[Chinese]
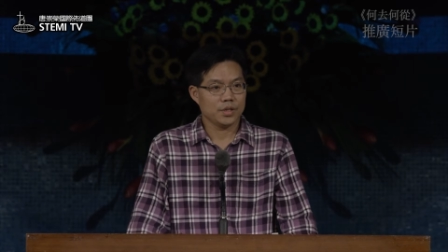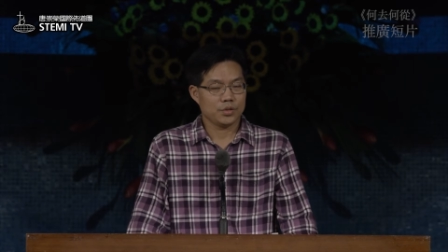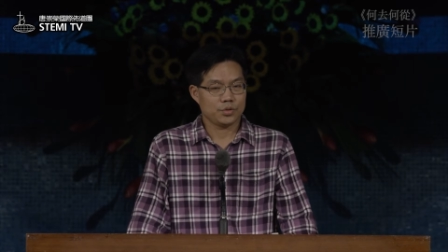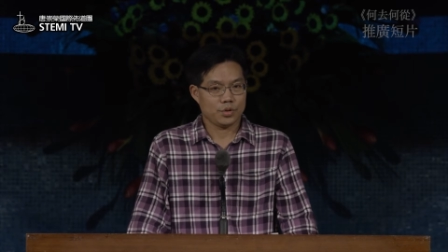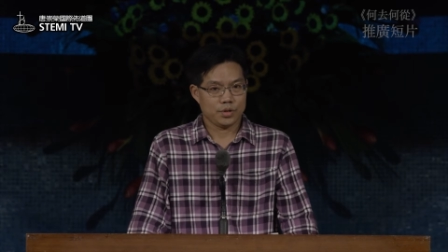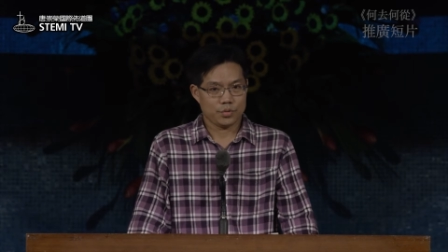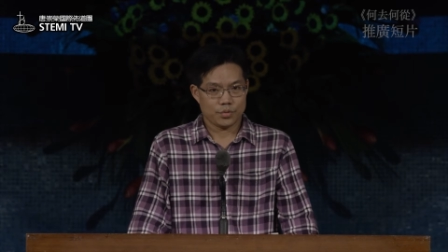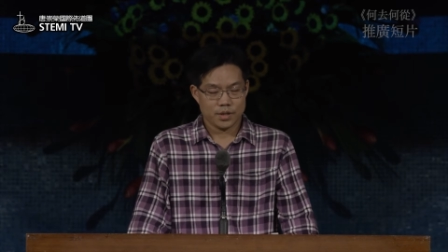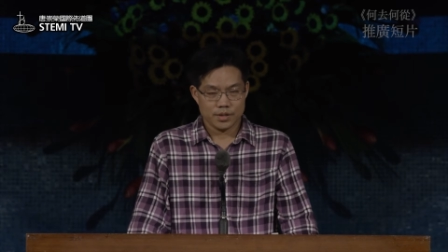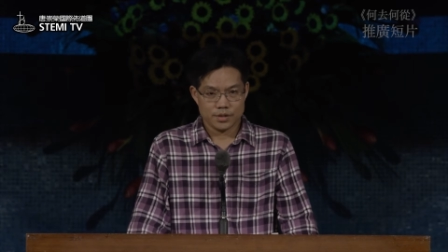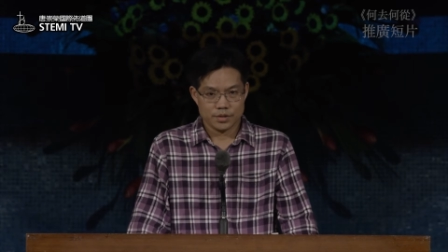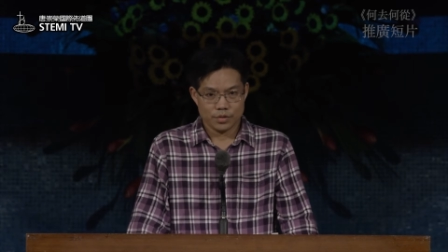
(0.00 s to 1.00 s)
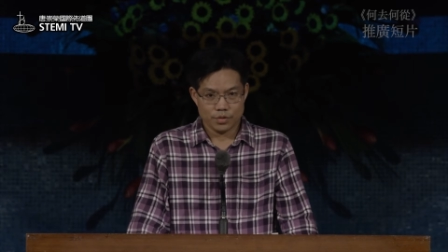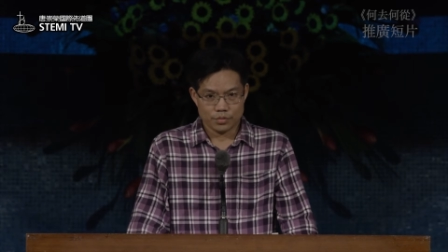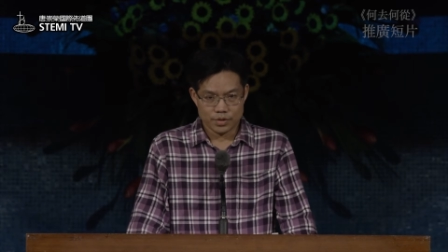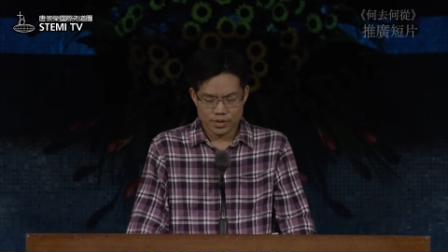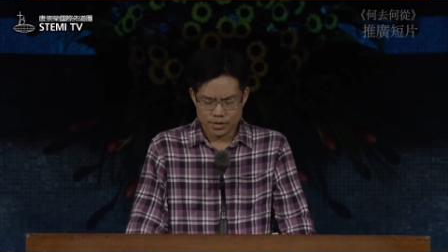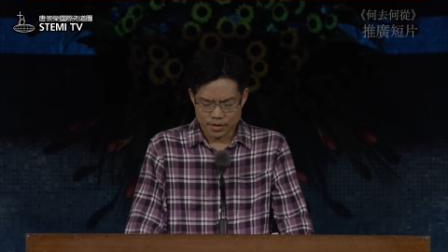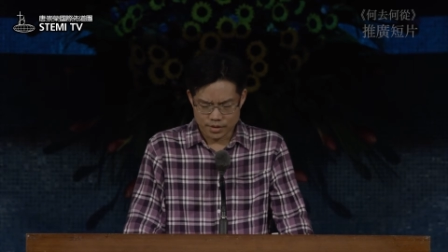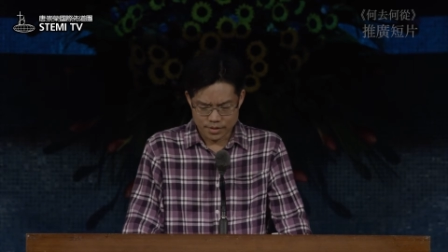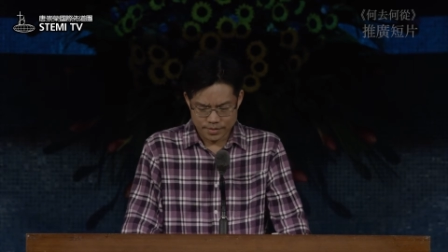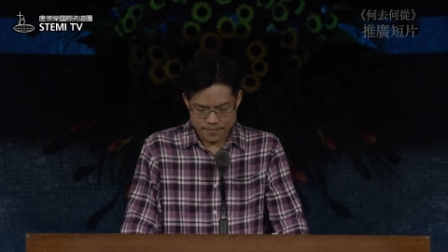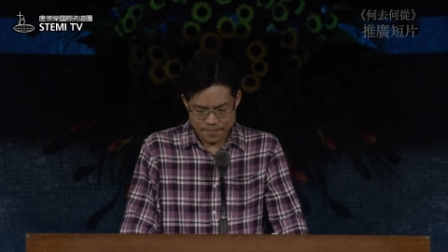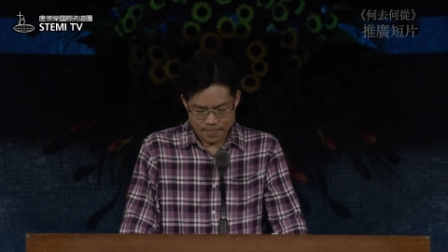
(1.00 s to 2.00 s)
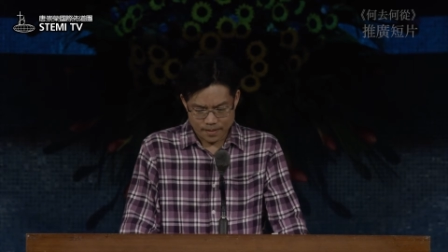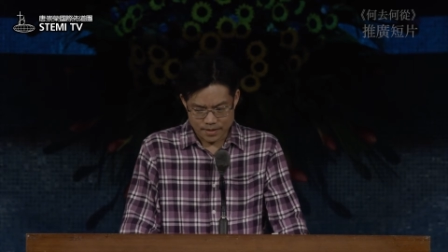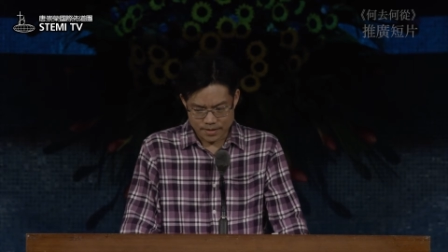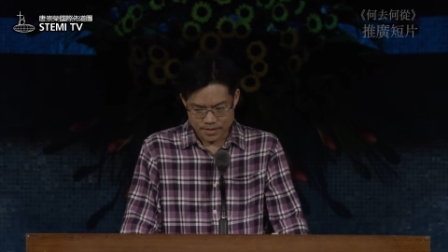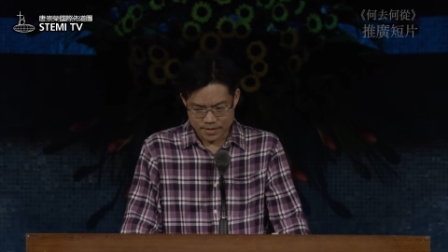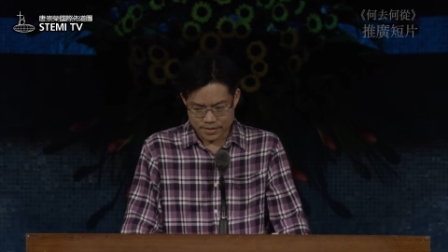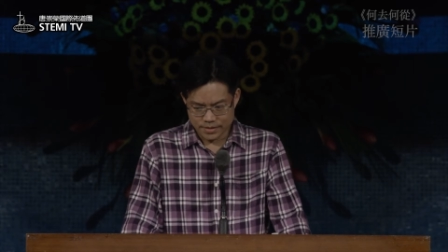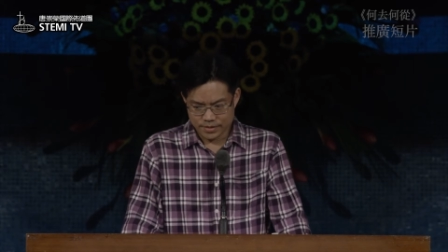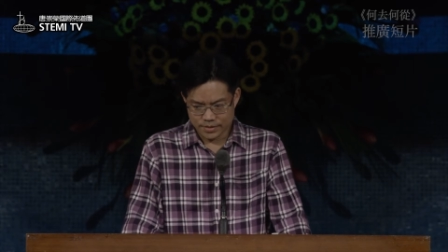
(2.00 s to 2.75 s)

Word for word: 所以我那个时候，我记得，呃，